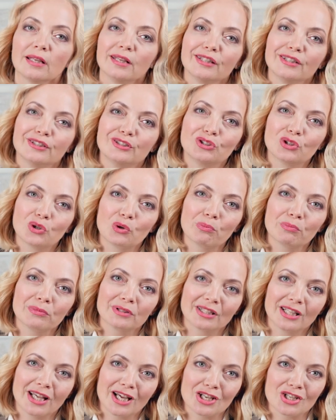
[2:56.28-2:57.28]
Идем
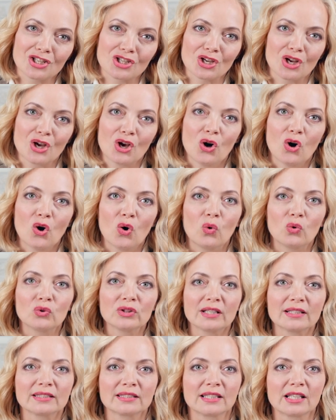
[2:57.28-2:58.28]
дальше – у
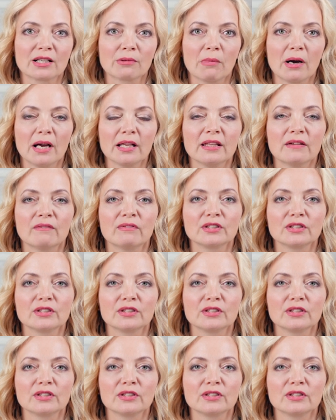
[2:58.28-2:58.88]
нас в Германии